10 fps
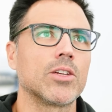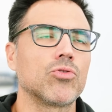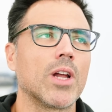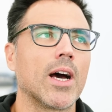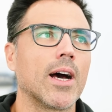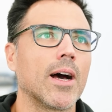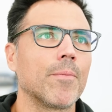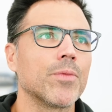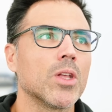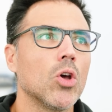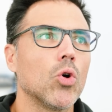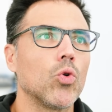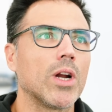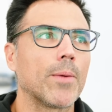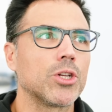Es una,
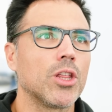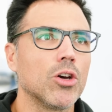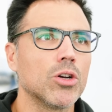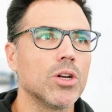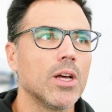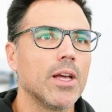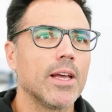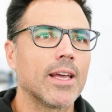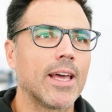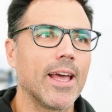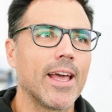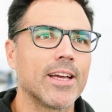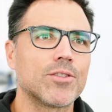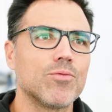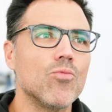posición que
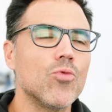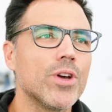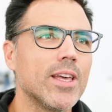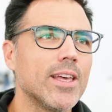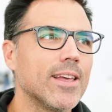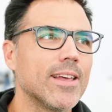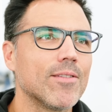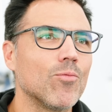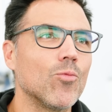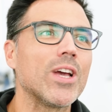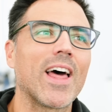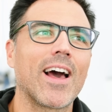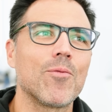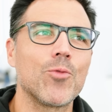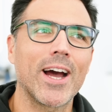es muy, muy,
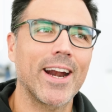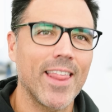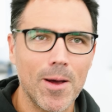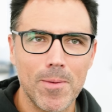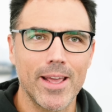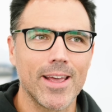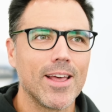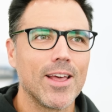muy agradable